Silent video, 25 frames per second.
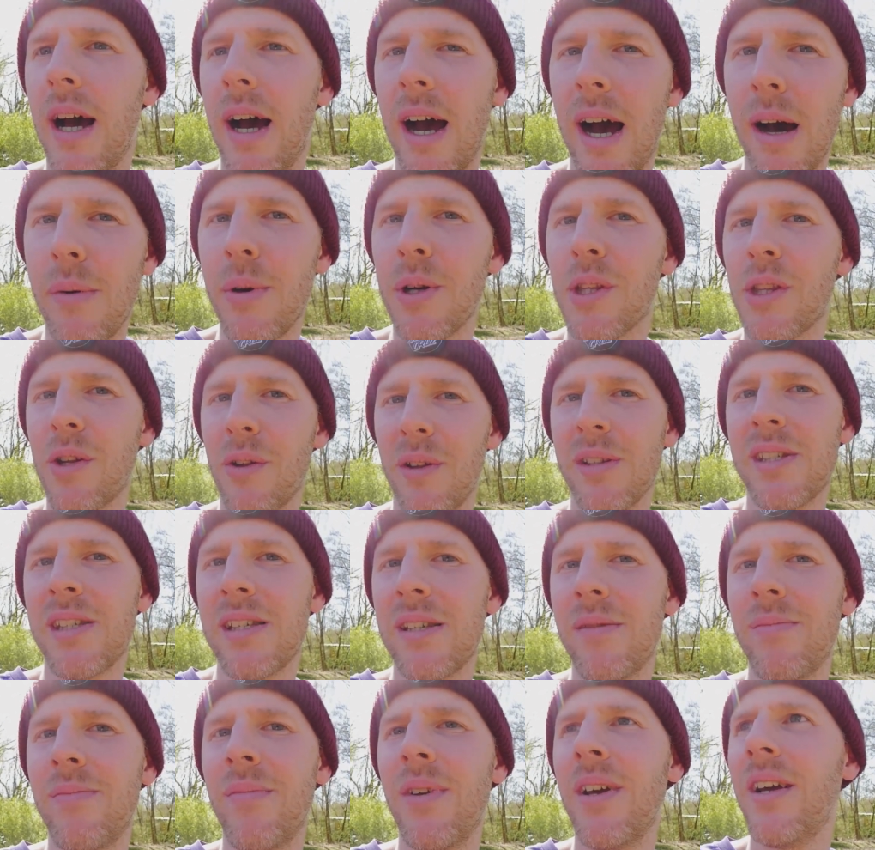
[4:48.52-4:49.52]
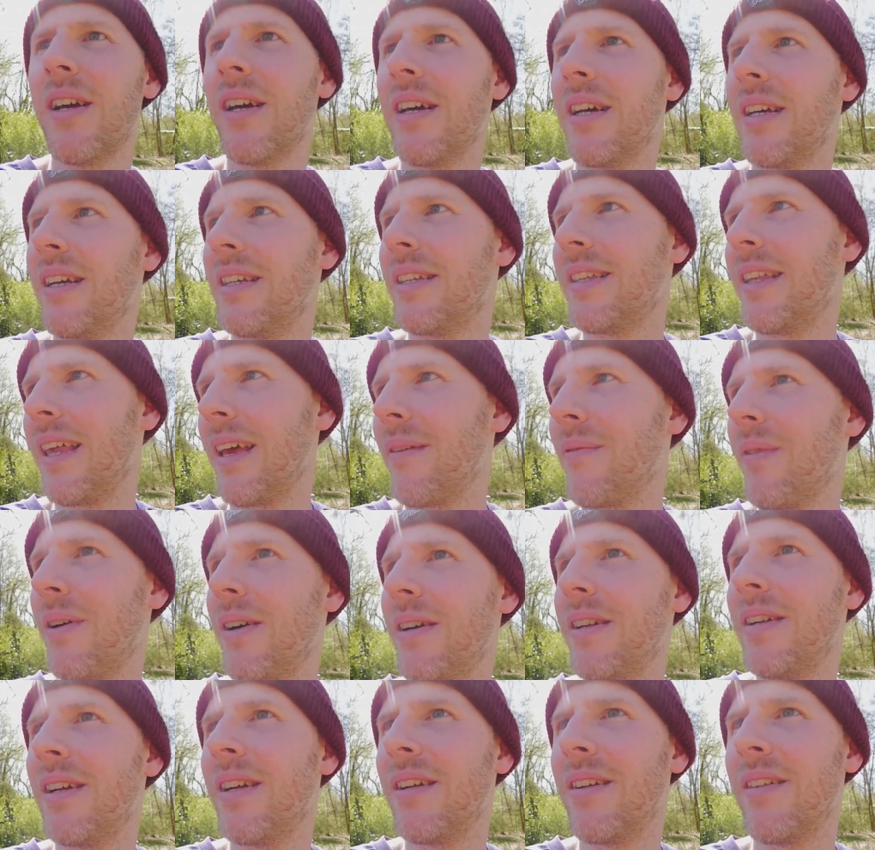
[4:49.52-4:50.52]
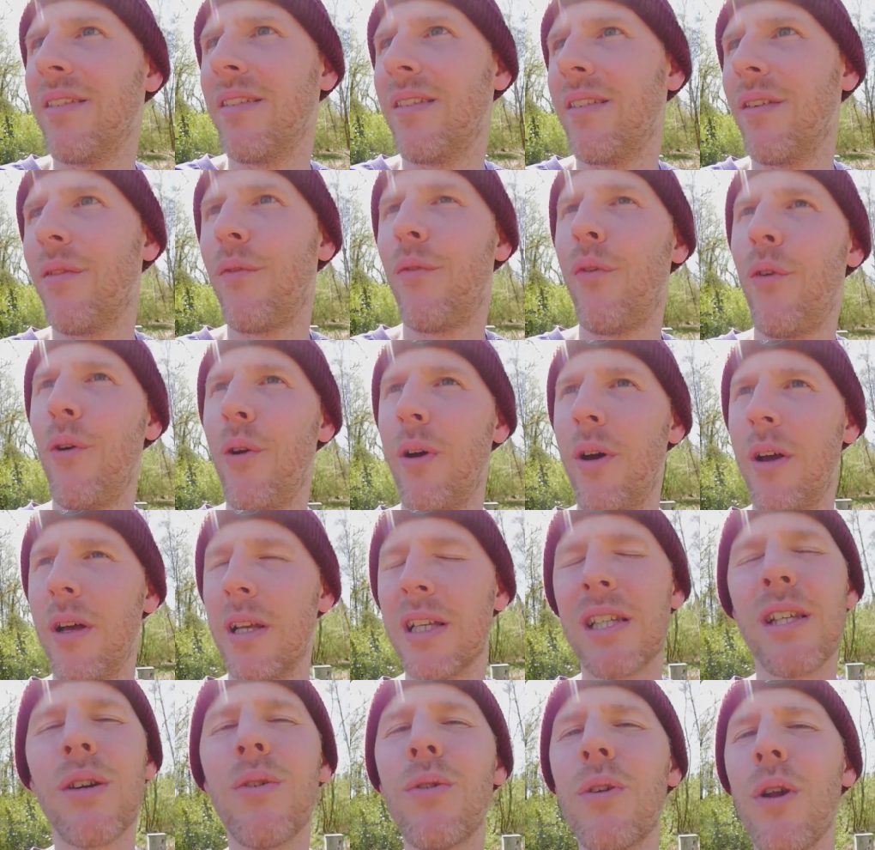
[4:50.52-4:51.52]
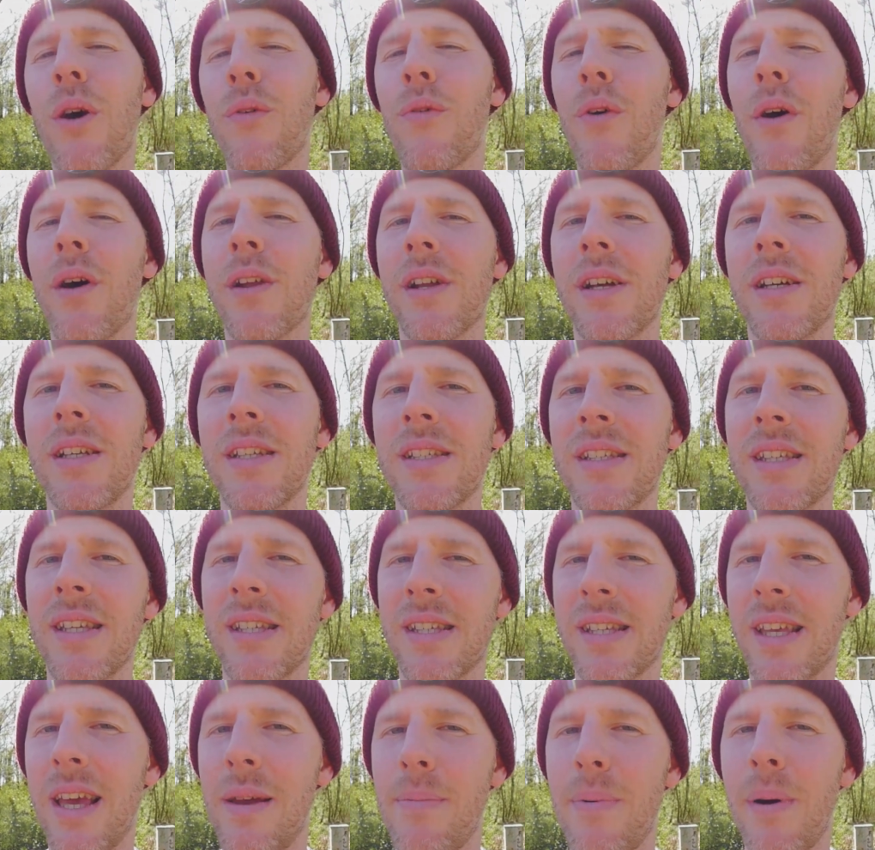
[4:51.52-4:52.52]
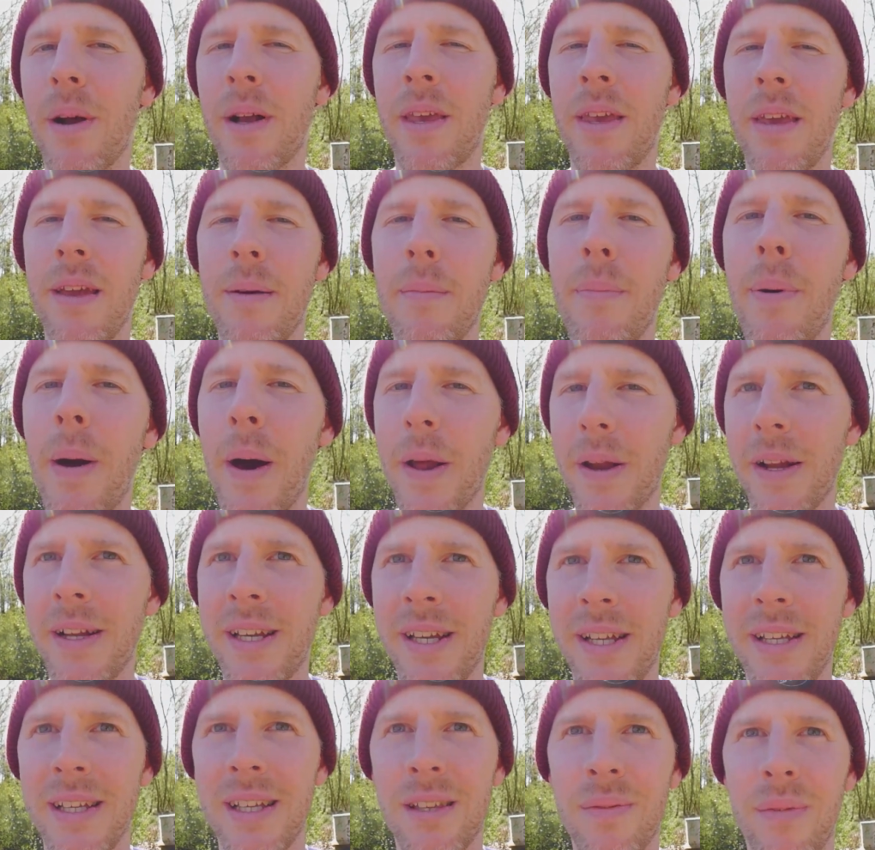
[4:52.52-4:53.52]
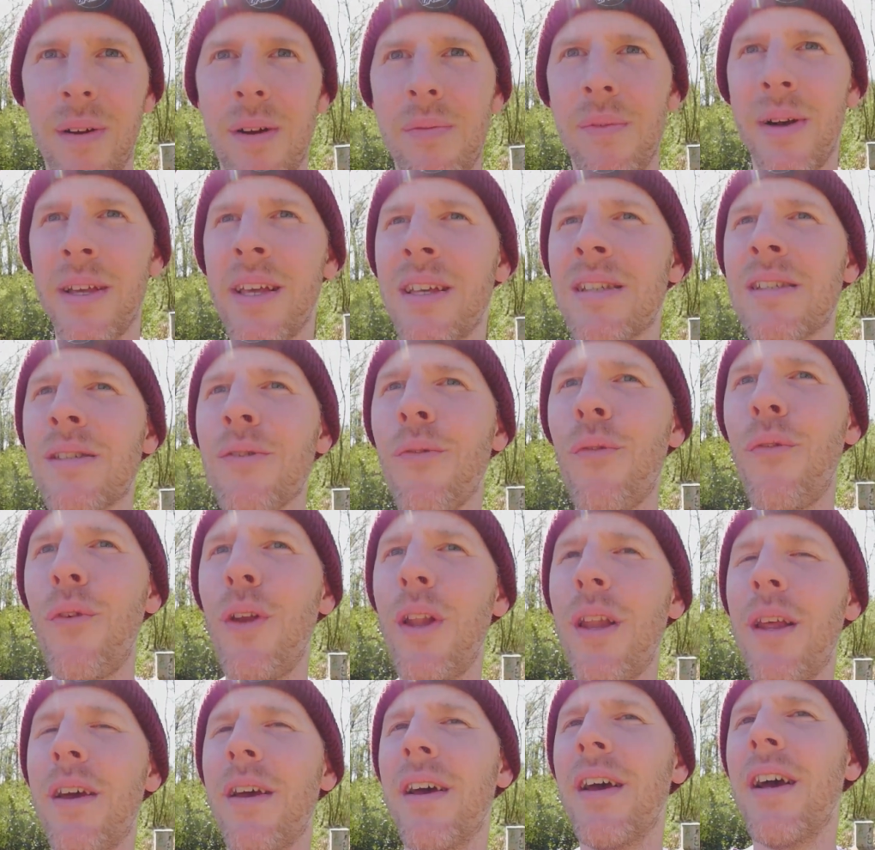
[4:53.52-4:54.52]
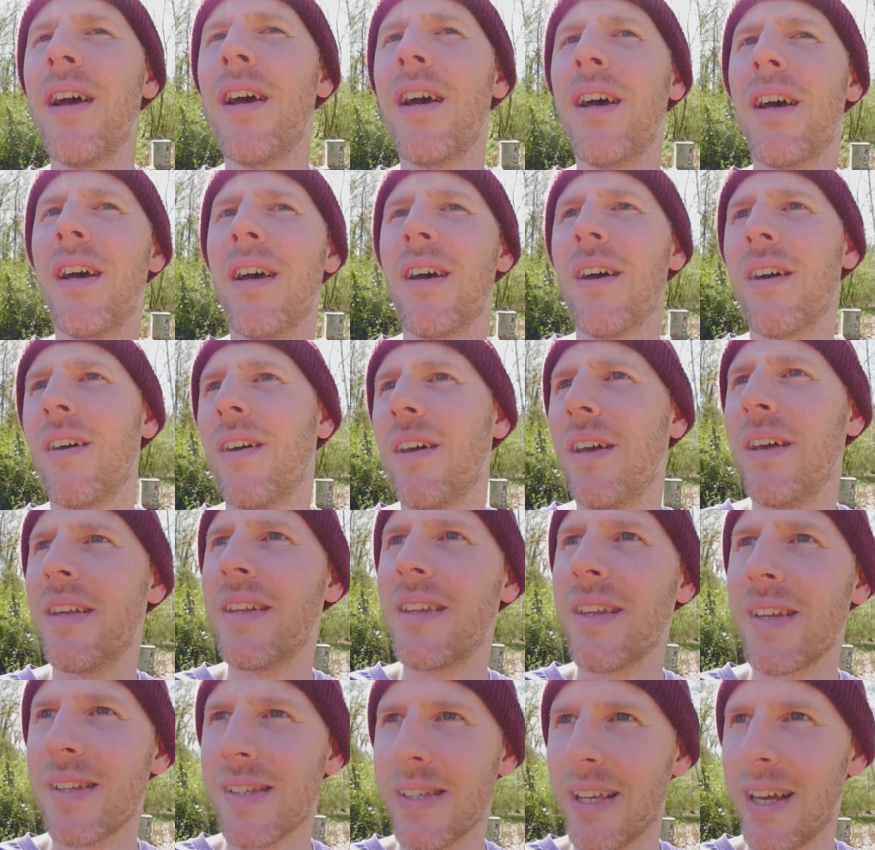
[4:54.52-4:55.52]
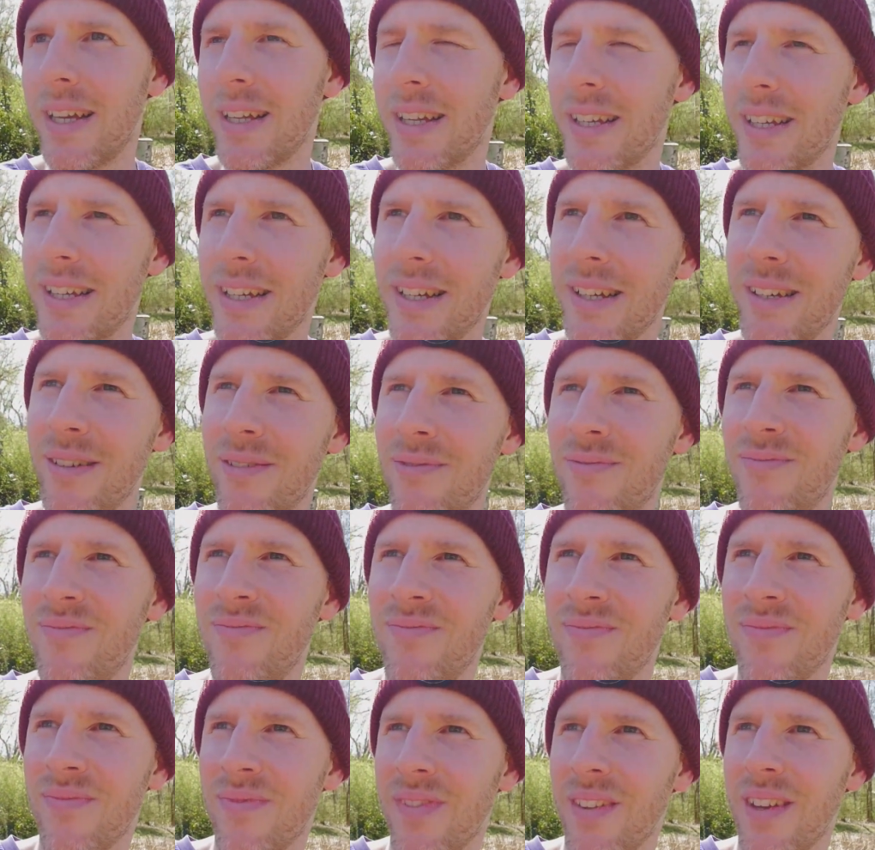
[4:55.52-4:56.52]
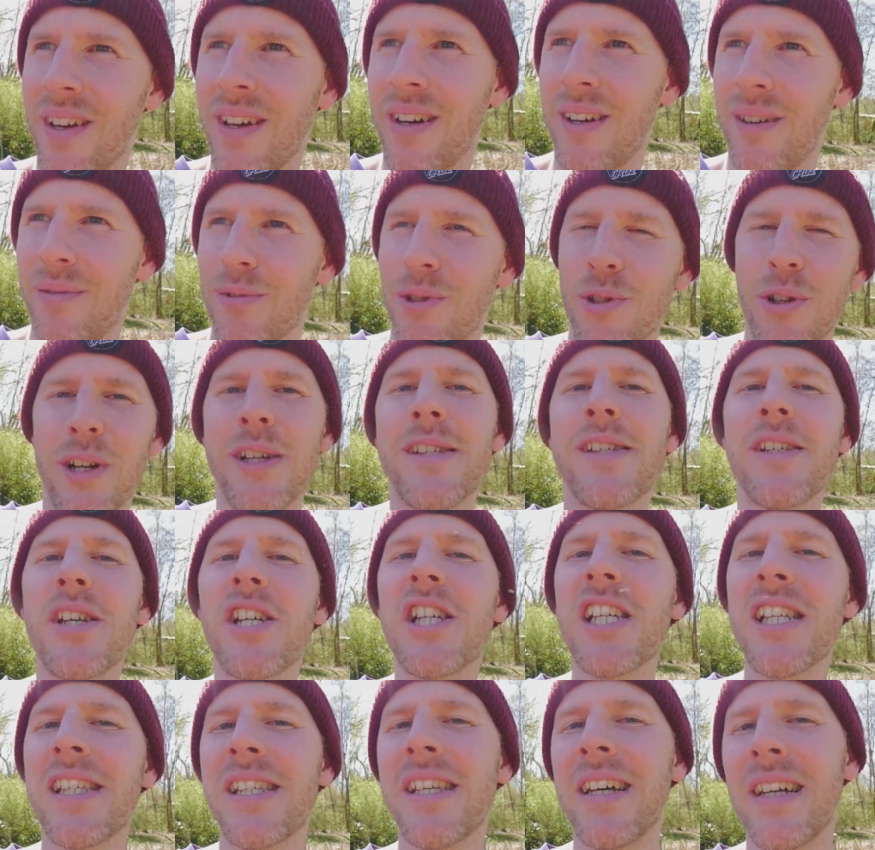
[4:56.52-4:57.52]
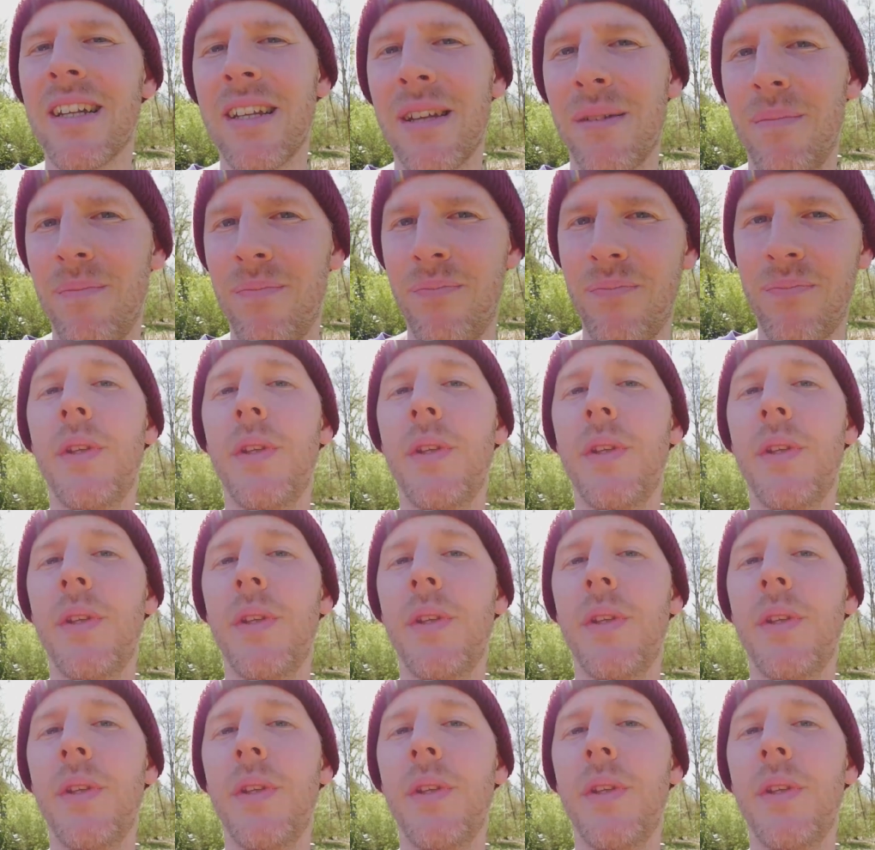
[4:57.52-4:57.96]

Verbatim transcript: Aber trotzdem, ich denke mal, für Scooterfahrer ist der Skatepark hier ein Paradies, weil man hier so viele interessante ähm, Transitions hat.